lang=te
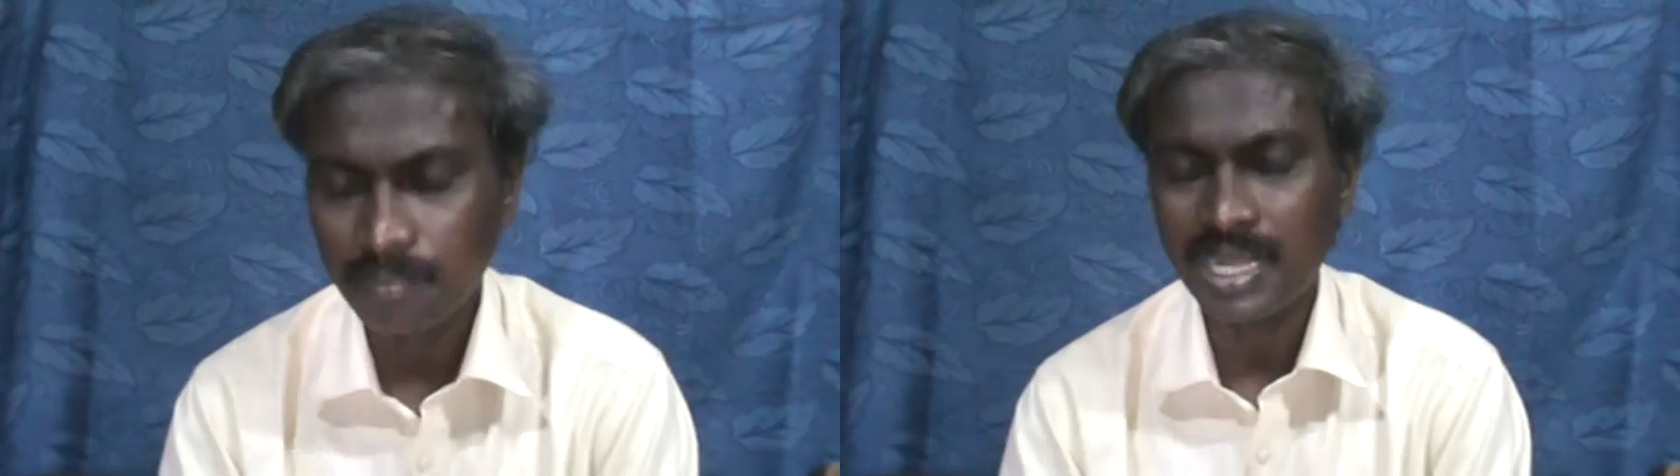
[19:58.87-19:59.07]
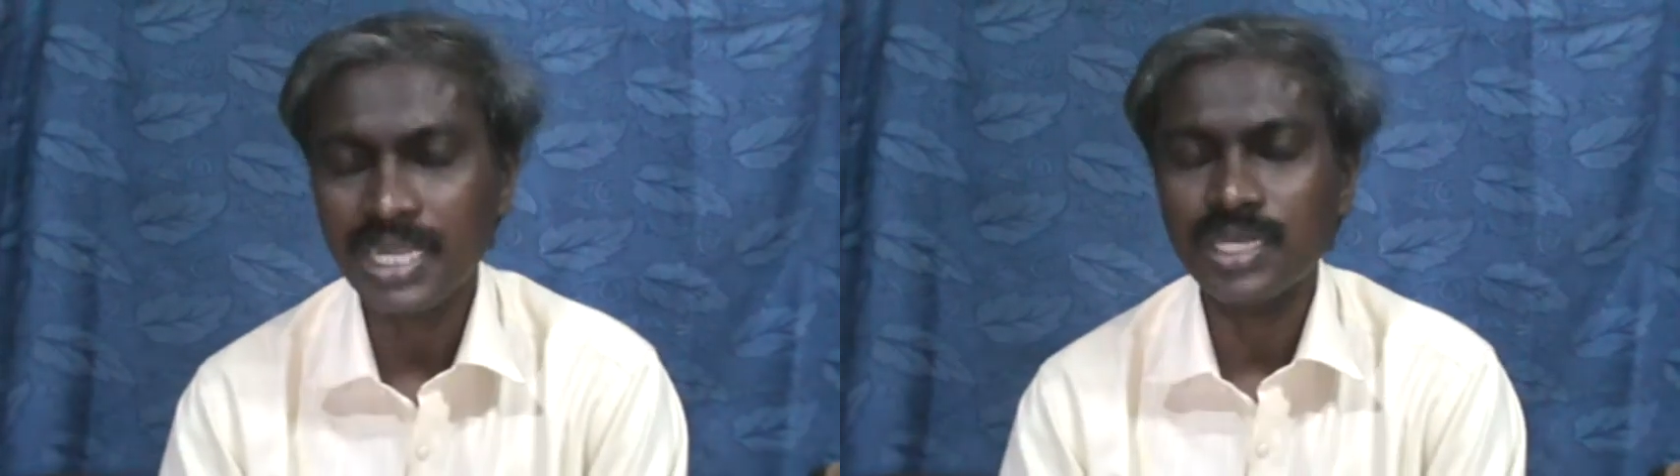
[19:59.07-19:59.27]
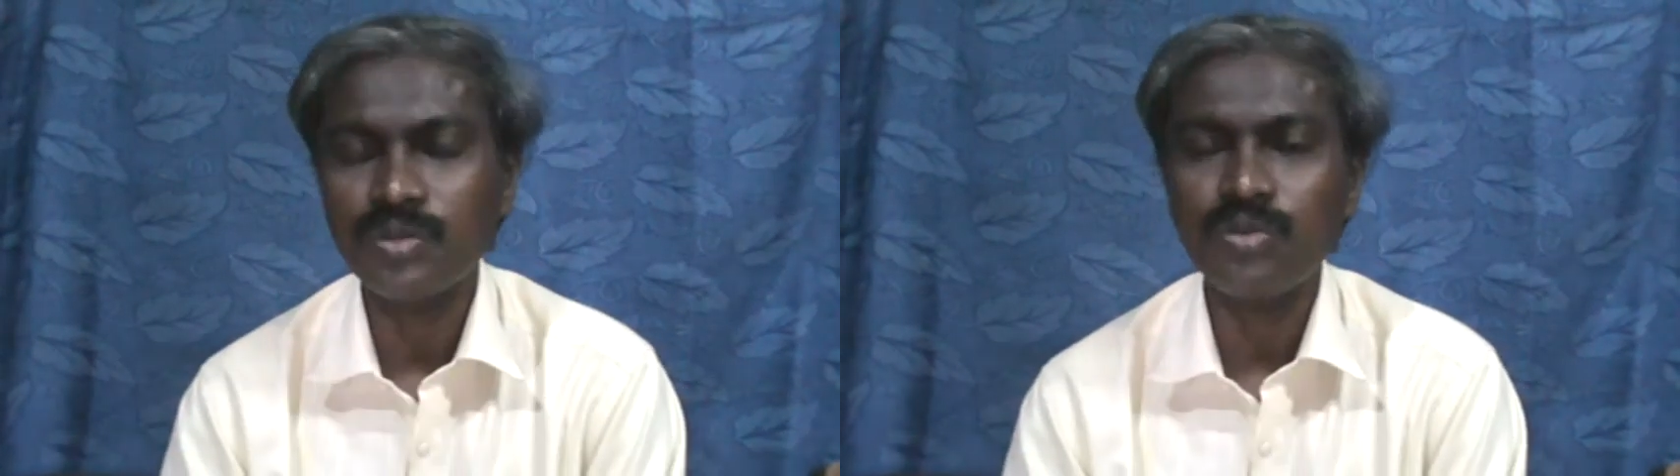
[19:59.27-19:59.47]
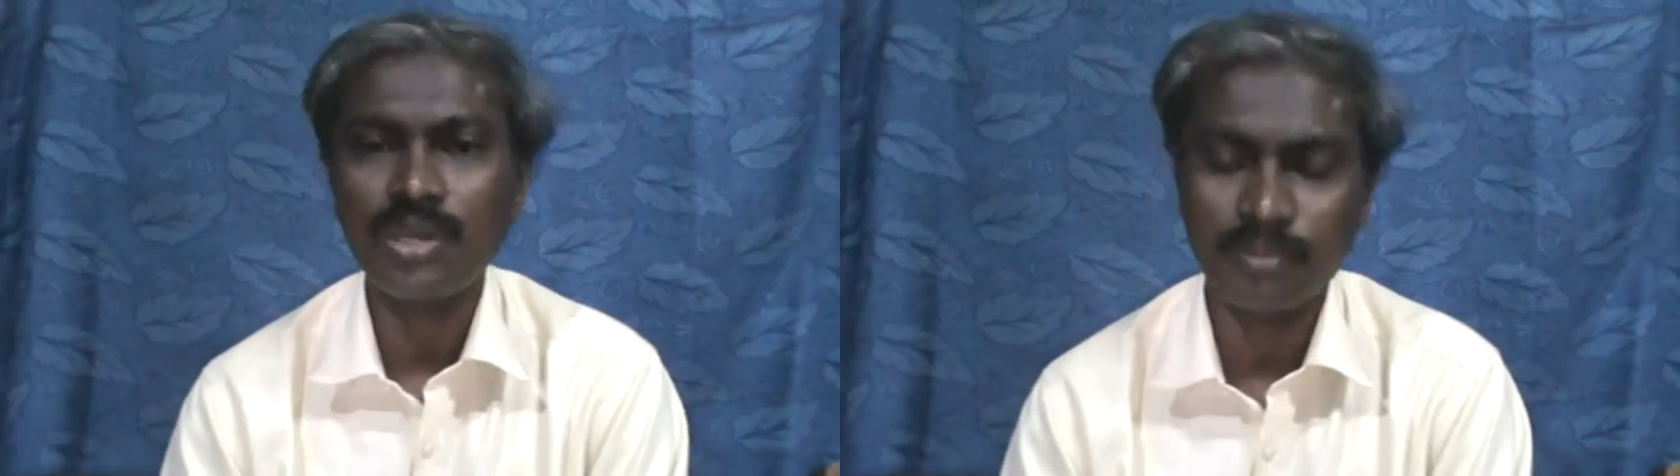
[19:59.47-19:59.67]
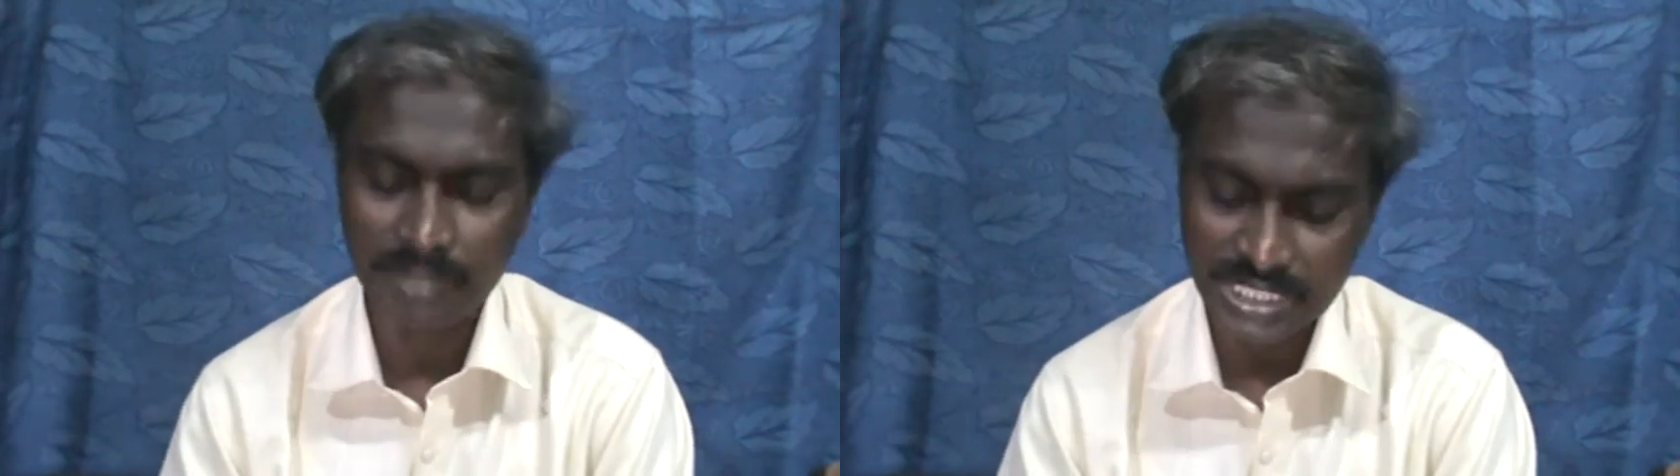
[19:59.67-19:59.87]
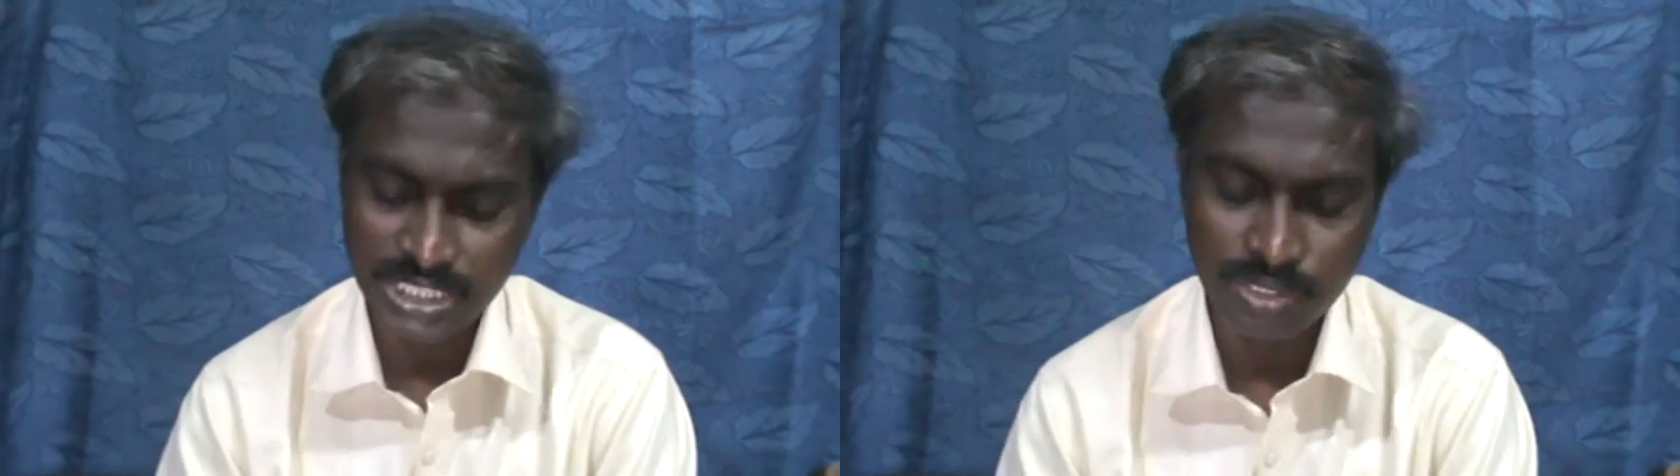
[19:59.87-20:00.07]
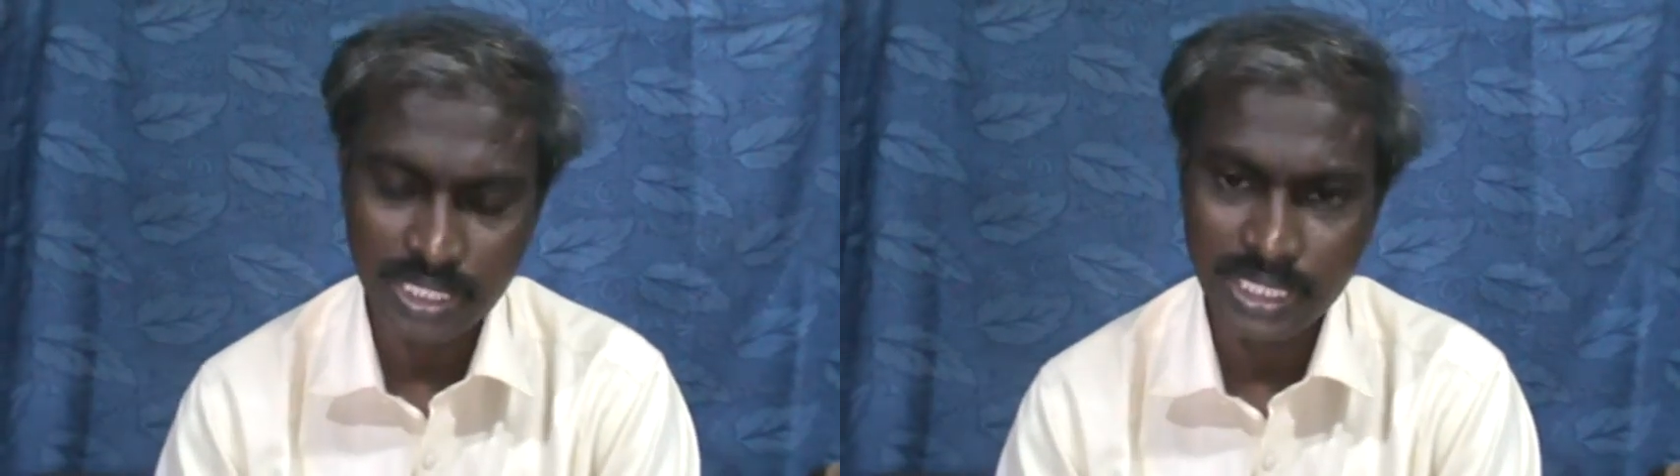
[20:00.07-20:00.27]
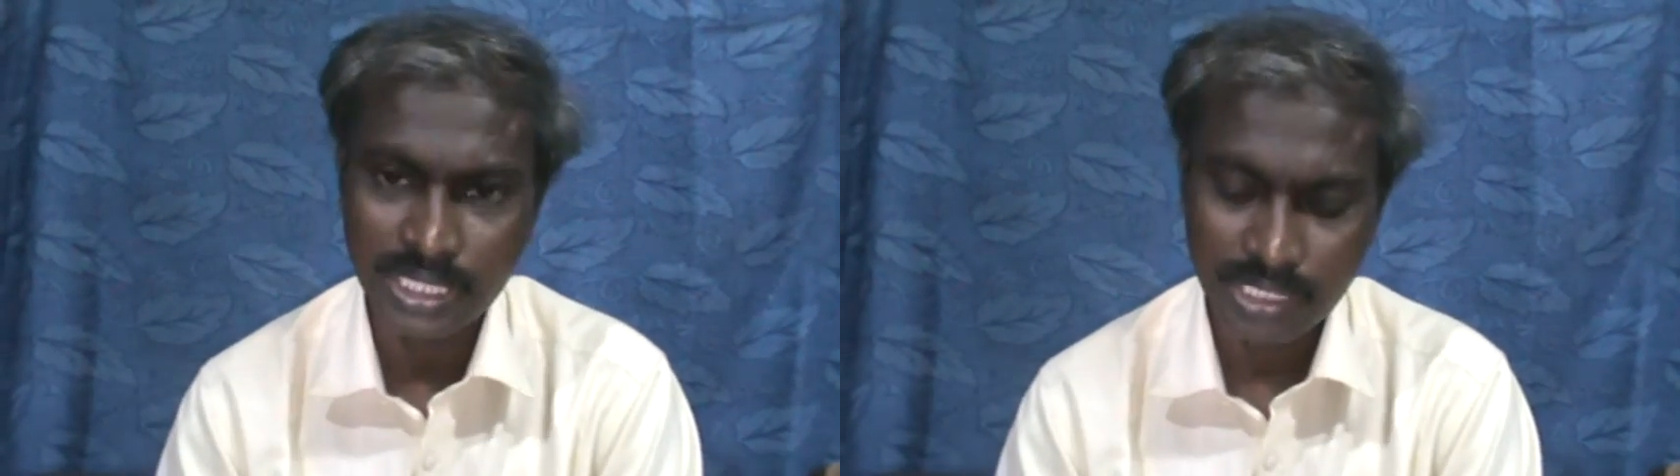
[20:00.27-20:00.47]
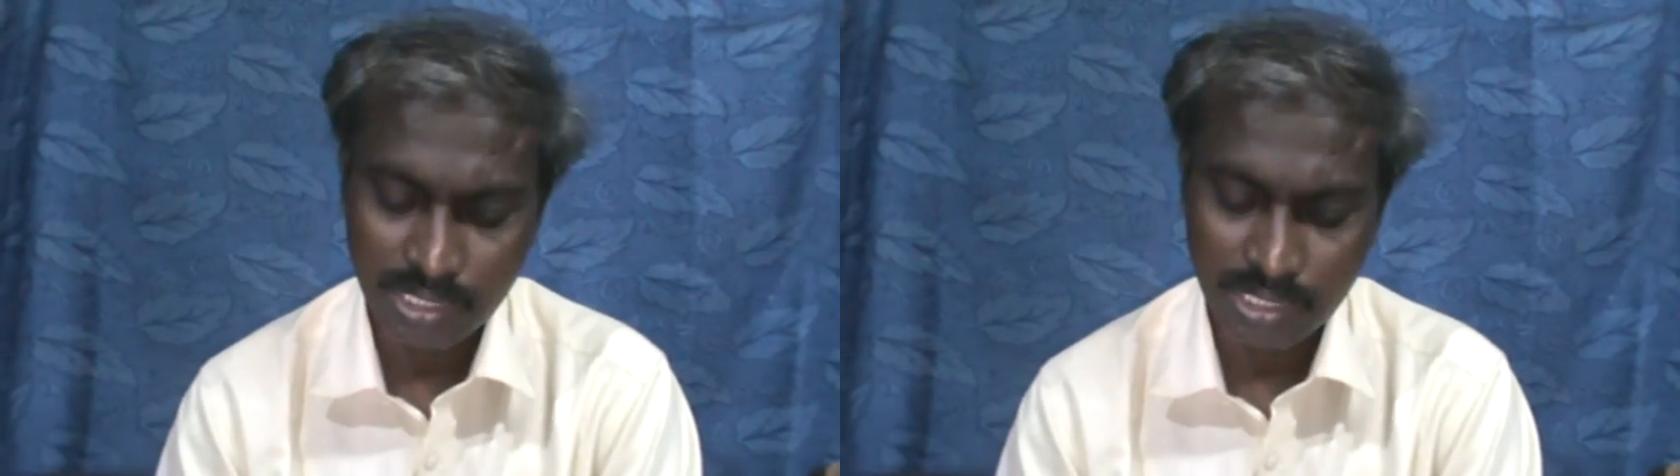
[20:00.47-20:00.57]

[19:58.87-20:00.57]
మాటకు వారి మనస్సుకు ఆయన